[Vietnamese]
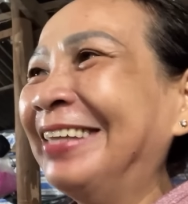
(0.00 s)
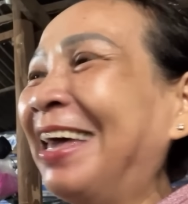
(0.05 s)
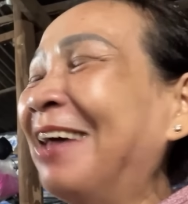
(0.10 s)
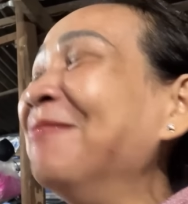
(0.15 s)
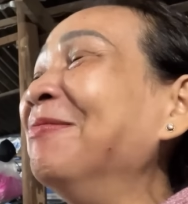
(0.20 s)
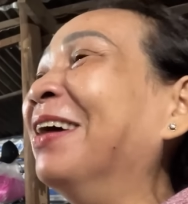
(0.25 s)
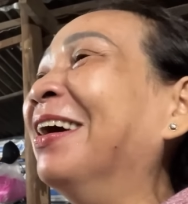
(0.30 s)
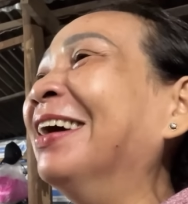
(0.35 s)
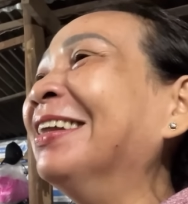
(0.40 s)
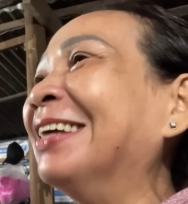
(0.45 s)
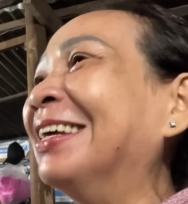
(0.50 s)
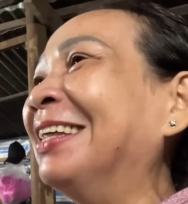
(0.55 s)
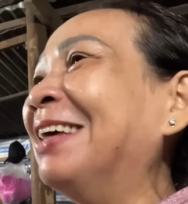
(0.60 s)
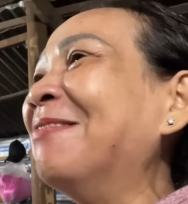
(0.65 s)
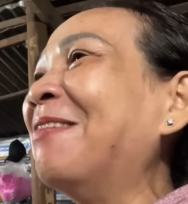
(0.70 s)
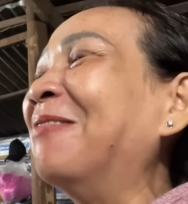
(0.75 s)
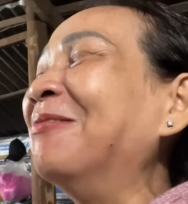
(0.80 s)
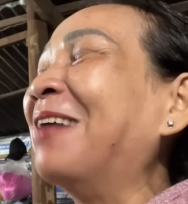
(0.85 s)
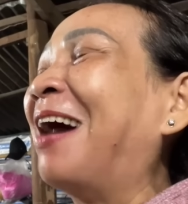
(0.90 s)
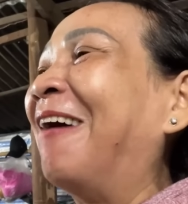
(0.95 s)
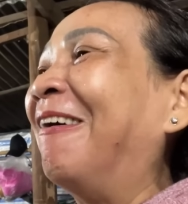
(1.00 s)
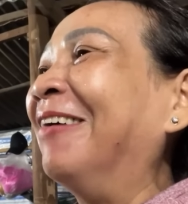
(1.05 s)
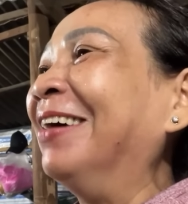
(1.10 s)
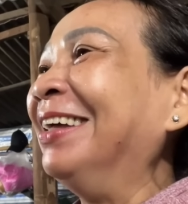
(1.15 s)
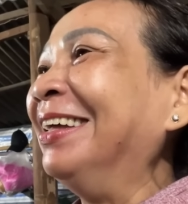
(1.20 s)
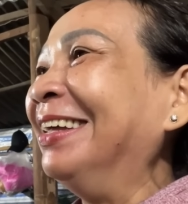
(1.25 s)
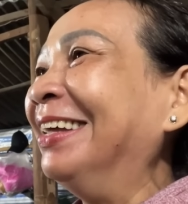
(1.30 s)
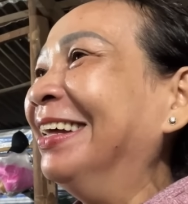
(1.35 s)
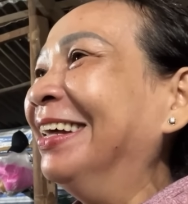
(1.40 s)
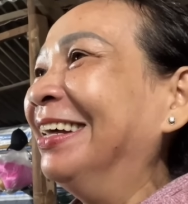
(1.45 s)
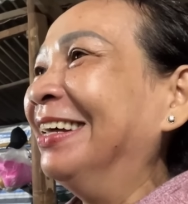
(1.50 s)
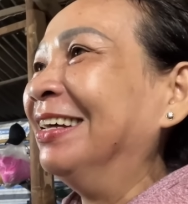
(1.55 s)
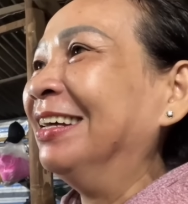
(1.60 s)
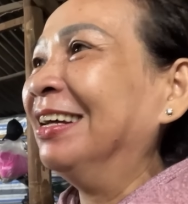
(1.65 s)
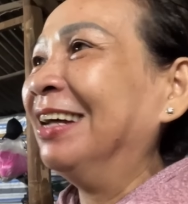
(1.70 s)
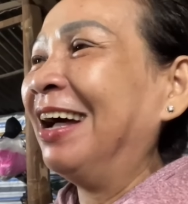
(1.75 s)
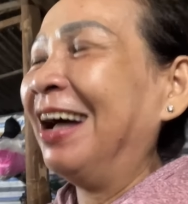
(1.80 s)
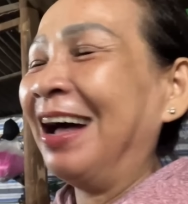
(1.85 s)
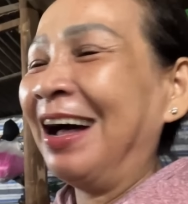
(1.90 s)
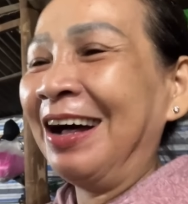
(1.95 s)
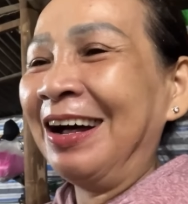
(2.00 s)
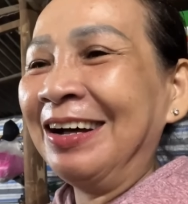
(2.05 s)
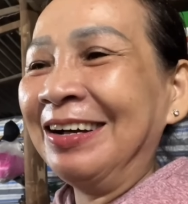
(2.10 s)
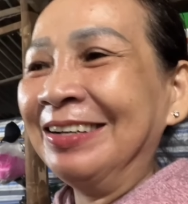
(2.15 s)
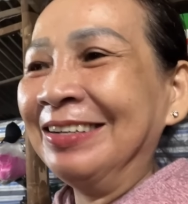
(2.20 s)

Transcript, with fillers: thêm nữa thì thêm không nổi vậy đó ha à,